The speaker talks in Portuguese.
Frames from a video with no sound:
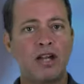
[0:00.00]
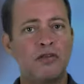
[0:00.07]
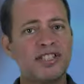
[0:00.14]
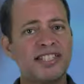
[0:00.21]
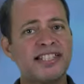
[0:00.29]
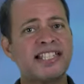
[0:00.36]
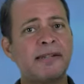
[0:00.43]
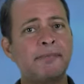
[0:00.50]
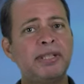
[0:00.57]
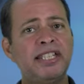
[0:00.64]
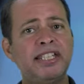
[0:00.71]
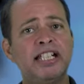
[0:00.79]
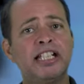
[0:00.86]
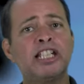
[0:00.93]
Você
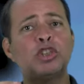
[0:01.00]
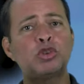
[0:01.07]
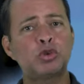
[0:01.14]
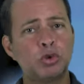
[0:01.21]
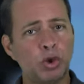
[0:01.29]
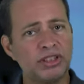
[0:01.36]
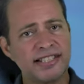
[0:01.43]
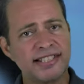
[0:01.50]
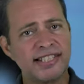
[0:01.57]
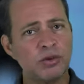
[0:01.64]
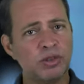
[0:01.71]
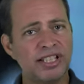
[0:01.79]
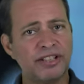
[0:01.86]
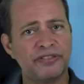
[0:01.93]
sabia que toda
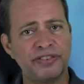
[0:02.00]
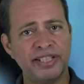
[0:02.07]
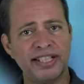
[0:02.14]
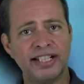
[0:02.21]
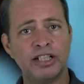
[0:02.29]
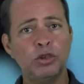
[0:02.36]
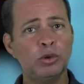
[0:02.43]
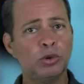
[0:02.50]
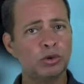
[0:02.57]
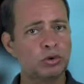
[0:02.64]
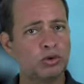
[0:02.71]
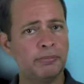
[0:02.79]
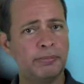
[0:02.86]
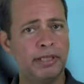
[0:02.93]
segunda-feira no
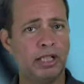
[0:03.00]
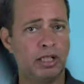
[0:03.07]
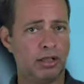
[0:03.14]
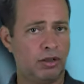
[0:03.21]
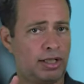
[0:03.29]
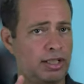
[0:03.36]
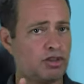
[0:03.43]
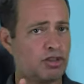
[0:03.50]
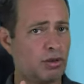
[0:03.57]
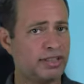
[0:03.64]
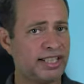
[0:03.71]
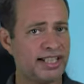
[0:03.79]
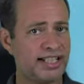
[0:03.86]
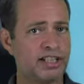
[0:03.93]
YouTube, olha só o
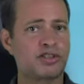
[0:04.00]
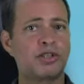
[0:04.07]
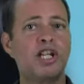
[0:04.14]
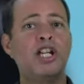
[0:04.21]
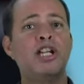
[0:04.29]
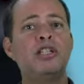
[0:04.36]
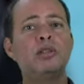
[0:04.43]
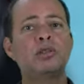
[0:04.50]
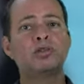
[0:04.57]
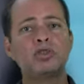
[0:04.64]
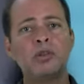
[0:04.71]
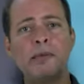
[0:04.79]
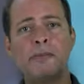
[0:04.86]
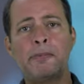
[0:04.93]
endereço,
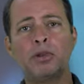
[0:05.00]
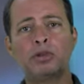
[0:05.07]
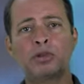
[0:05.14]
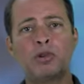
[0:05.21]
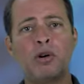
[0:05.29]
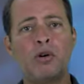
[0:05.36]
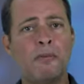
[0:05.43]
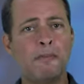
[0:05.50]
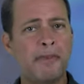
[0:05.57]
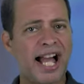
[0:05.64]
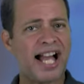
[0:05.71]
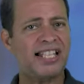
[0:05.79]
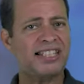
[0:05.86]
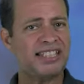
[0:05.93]
youtube.com.br
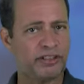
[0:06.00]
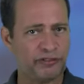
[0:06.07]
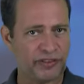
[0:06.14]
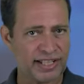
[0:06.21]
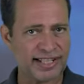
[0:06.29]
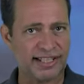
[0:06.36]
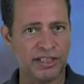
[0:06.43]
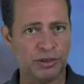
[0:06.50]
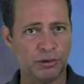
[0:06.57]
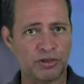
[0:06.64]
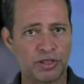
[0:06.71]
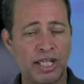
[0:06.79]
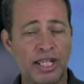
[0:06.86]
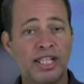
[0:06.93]
Defesa
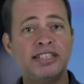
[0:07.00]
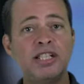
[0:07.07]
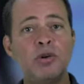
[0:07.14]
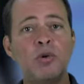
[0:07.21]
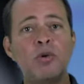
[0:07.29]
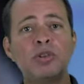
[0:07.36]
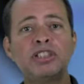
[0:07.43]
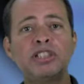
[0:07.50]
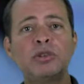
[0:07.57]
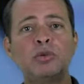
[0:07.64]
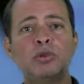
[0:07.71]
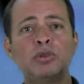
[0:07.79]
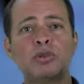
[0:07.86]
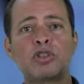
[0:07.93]
News, tem um
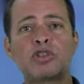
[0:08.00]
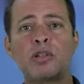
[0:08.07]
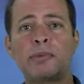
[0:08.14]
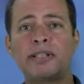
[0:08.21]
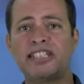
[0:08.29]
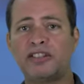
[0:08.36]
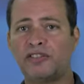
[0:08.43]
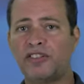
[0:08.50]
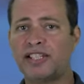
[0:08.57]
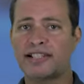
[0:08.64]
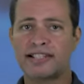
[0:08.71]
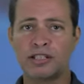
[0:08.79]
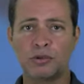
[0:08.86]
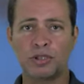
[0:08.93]
conteúdo sobre defesa
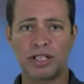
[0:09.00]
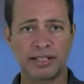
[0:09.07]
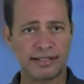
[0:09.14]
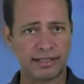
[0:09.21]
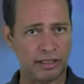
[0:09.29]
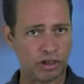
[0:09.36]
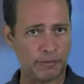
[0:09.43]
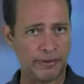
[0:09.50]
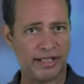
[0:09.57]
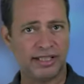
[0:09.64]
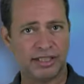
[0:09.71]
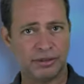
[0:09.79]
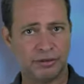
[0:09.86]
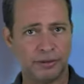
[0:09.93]
e segurança lhe
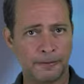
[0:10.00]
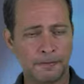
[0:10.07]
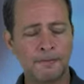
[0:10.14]
esperando?